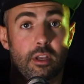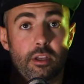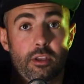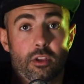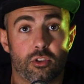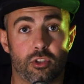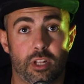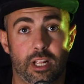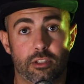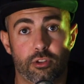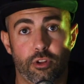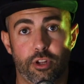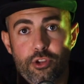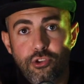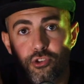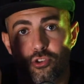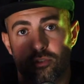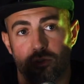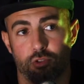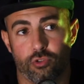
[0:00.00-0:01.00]
Io sono Aldo
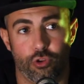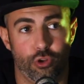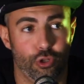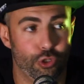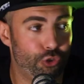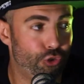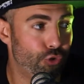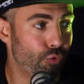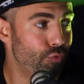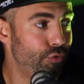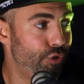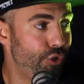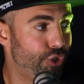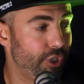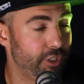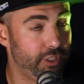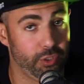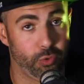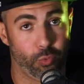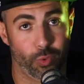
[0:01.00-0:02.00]
Ricci, sono il
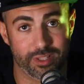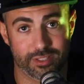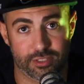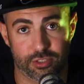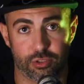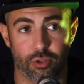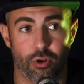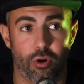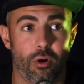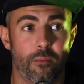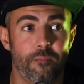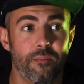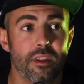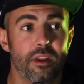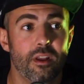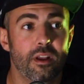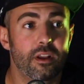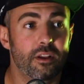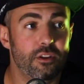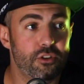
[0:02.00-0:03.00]
giudice di questo
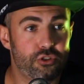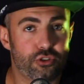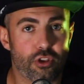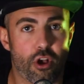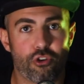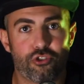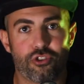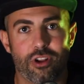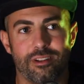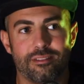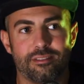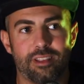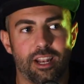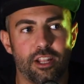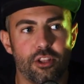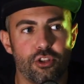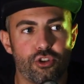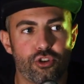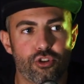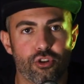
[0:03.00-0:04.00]
social
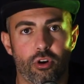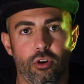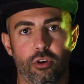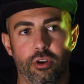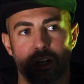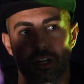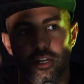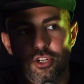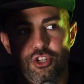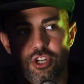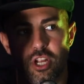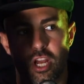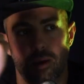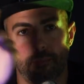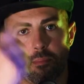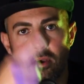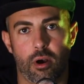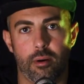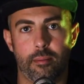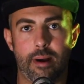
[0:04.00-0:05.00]
talent show, in regia
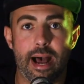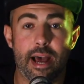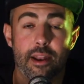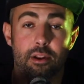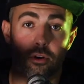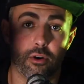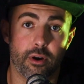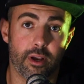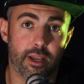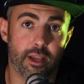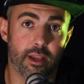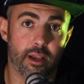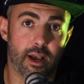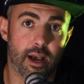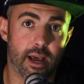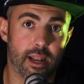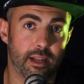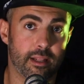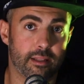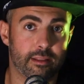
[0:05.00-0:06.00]
abbiamo Mario e
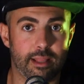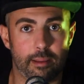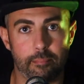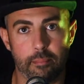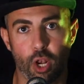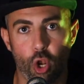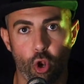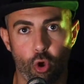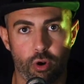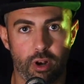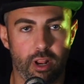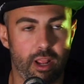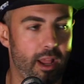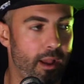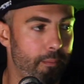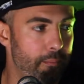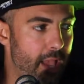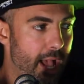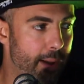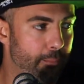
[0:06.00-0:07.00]
al tabellone
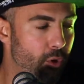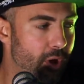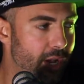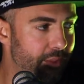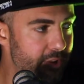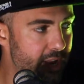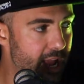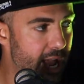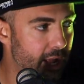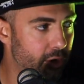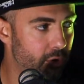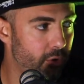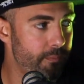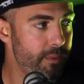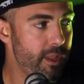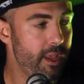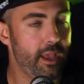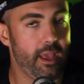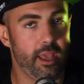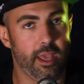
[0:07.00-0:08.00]
abbiamo Adriano.
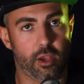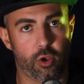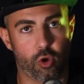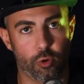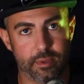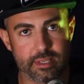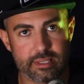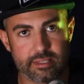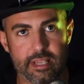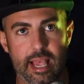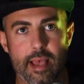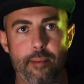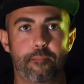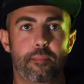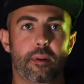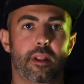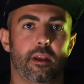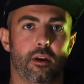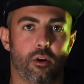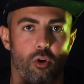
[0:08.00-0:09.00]
E come
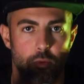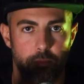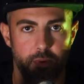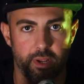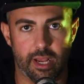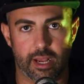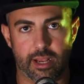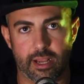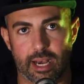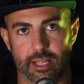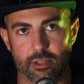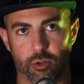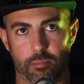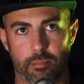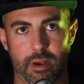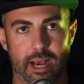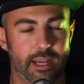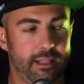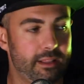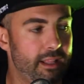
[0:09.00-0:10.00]
sempre, come accade
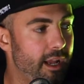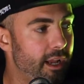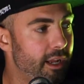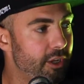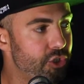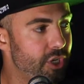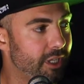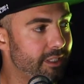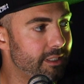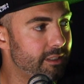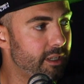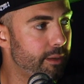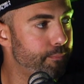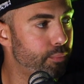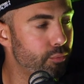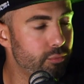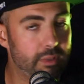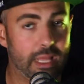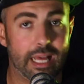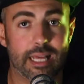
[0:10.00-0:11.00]
ormai da, già da tre
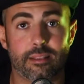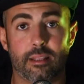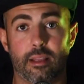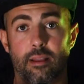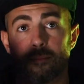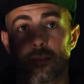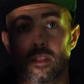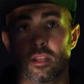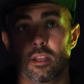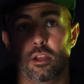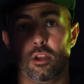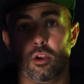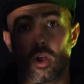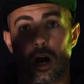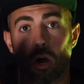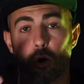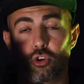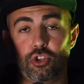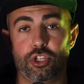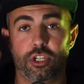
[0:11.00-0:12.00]
puntate,
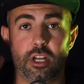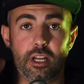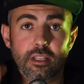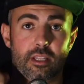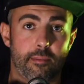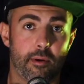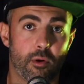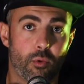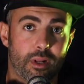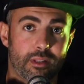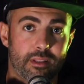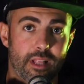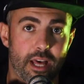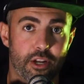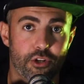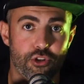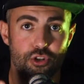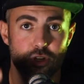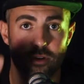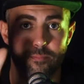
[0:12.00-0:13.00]
oggi andremo a
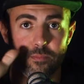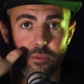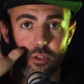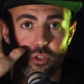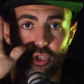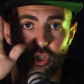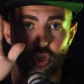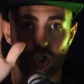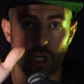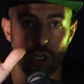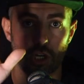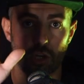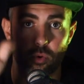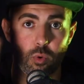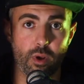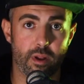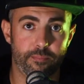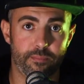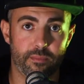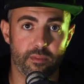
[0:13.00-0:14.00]
guardarci
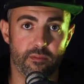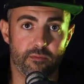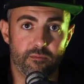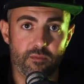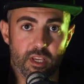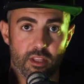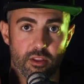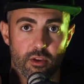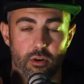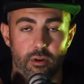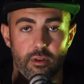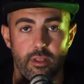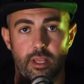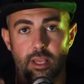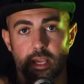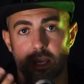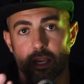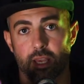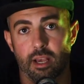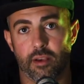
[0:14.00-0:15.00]
5 video
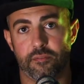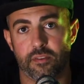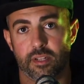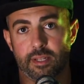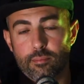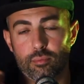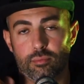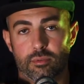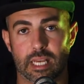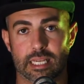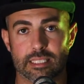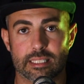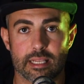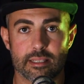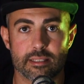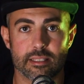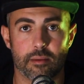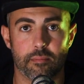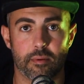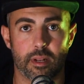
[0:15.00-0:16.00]
e a fine puntata
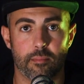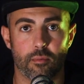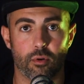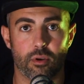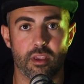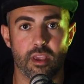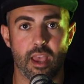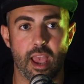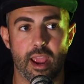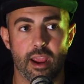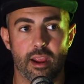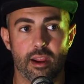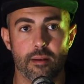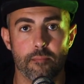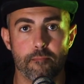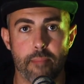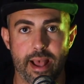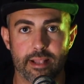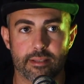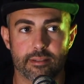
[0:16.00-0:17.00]
sapremo chi è il
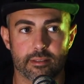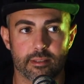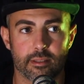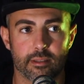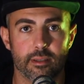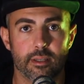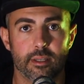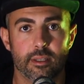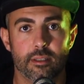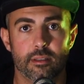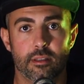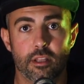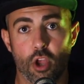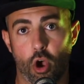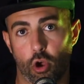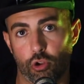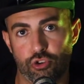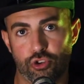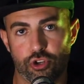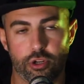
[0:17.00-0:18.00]
best di
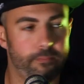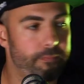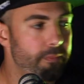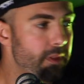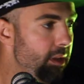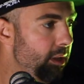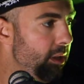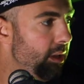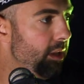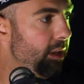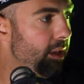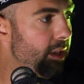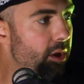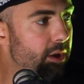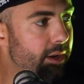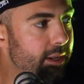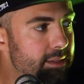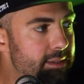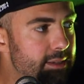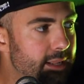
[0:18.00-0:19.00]
oggi. Io
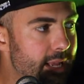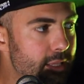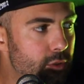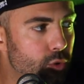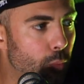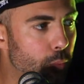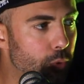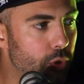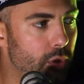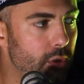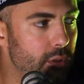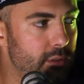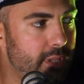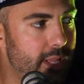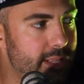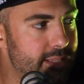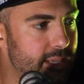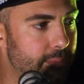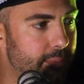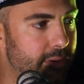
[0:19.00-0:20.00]
inizierei subito,
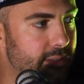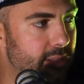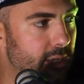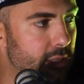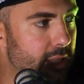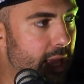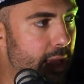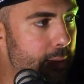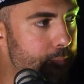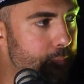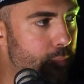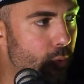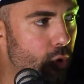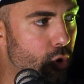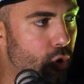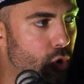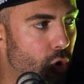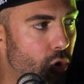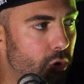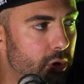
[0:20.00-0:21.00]
senza perdere tempo,
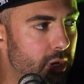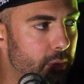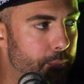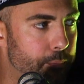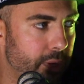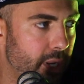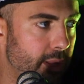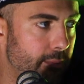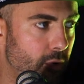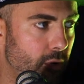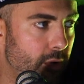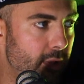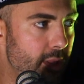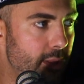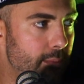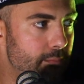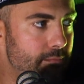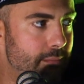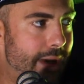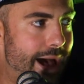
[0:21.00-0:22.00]
con il primo,
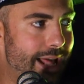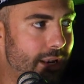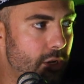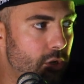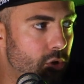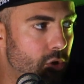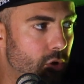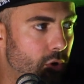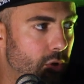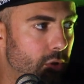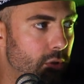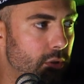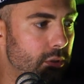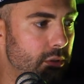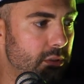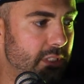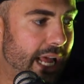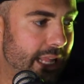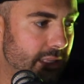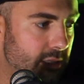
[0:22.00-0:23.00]
Marco
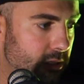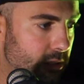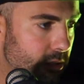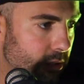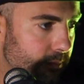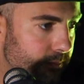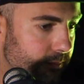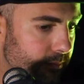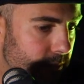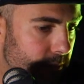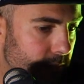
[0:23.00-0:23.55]
Dazzo.